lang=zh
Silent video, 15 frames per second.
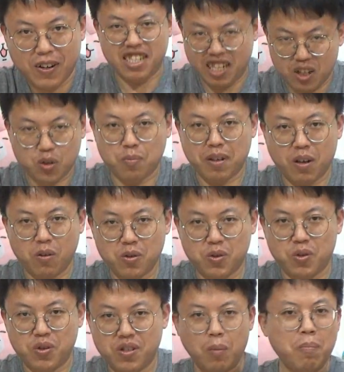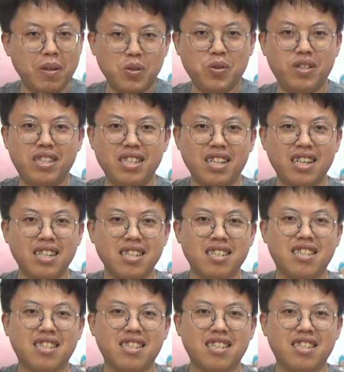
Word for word: 先来准备工具。原本预计呢